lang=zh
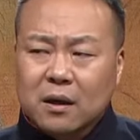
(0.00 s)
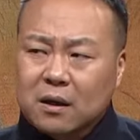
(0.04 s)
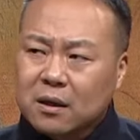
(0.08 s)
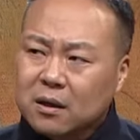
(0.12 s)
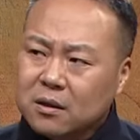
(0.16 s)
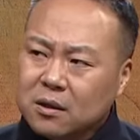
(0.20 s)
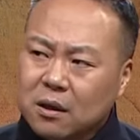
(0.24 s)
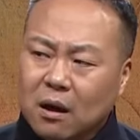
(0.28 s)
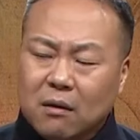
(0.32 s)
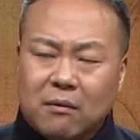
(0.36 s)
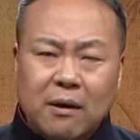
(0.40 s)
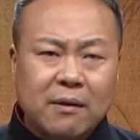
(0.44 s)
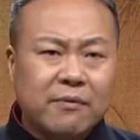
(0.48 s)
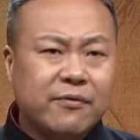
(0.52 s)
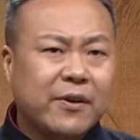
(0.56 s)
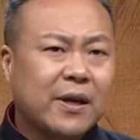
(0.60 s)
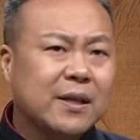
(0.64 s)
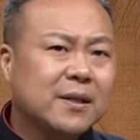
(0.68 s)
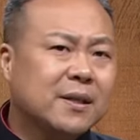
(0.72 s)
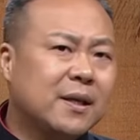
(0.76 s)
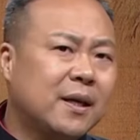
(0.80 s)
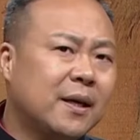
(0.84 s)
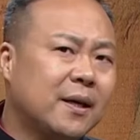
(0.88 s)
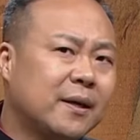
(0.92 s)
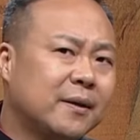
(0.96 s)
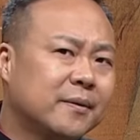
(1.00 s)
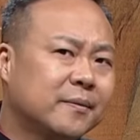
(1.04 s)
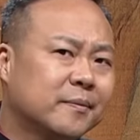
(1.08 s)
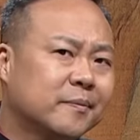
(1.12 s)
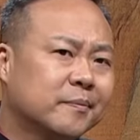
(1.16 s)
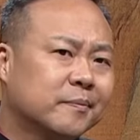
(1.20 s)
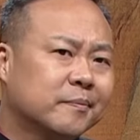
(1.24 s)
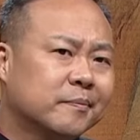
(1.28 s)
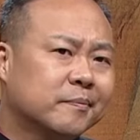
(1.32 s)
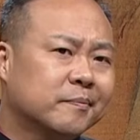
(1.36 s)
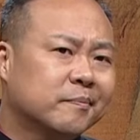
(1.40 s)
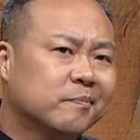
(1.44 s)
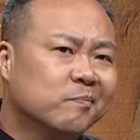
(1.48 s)
可赵王发现，
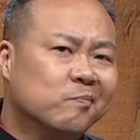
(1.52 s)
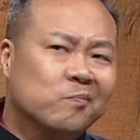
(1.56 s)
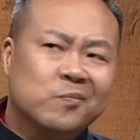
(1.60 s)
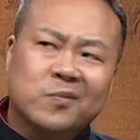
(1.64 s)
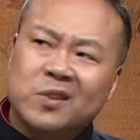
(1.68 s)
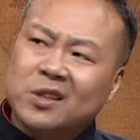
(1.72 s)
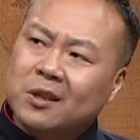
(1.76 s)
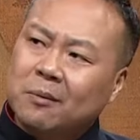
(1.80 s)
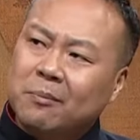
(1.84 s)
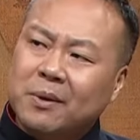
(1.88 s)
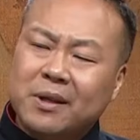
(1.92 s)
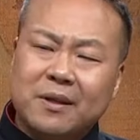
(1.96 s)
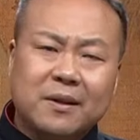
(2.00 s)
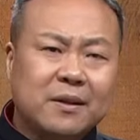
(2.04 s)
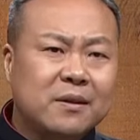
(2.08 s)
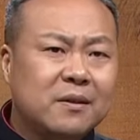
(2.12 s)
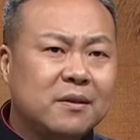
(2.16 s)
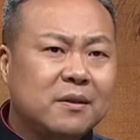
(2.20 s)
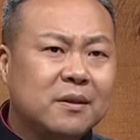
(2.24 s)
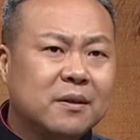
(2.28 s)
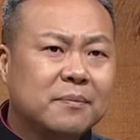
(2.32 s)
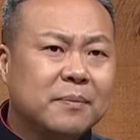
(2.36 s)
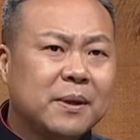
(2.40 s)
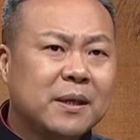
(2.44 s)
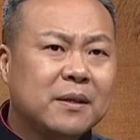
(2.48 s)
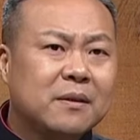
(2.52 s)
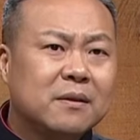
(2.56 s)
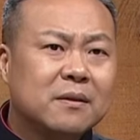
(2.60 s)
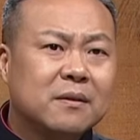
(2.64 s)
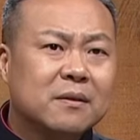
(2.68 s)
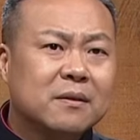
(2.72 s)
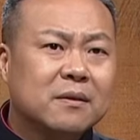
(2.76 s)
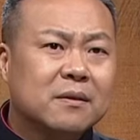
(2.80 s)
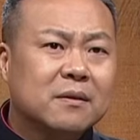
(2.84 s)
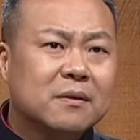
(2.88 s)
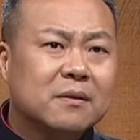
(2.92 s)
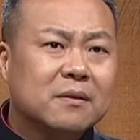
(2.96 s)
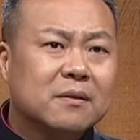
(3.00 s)
怎么跟这帮
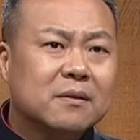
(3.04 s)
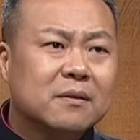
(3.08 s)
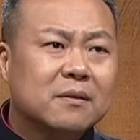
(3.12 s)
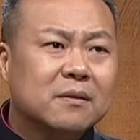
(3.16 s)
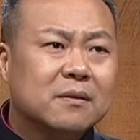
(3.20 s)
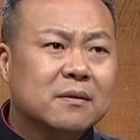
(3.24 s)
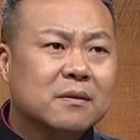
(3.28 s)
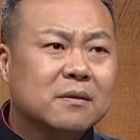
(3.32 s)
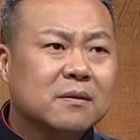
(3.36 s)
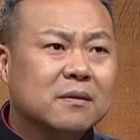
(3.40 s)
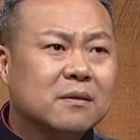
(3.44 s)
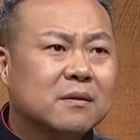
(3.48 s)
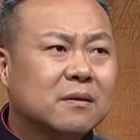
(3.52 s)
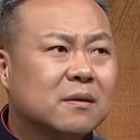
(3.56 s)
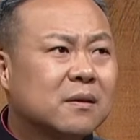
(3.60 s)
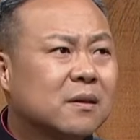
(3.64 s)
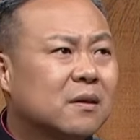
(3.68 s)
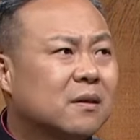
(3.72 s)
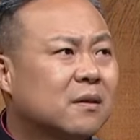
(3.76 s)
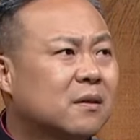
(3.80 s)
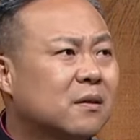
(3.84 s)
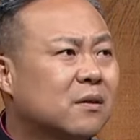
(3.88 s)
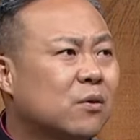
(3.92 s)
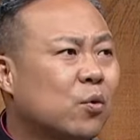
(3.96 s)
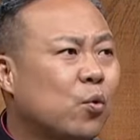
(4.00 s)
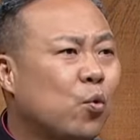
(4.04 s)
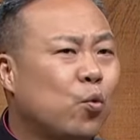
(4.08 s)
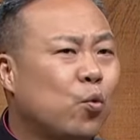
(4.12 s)
这个